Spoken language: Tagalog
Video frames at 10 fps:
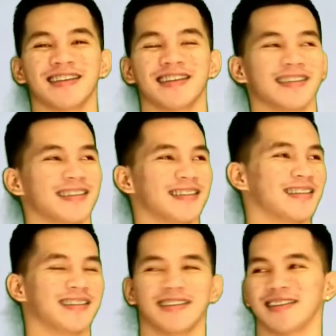Yes, yes
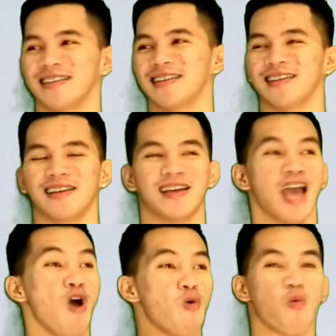we, we are.
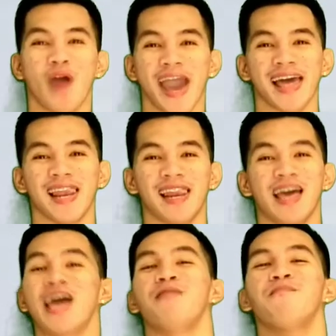are! Well,
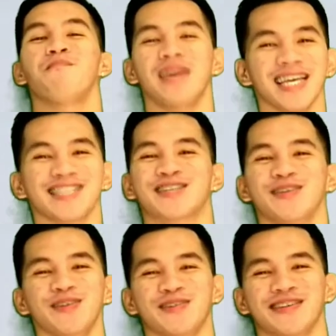me
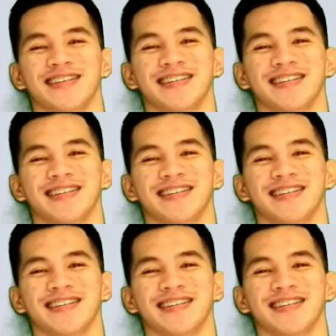too!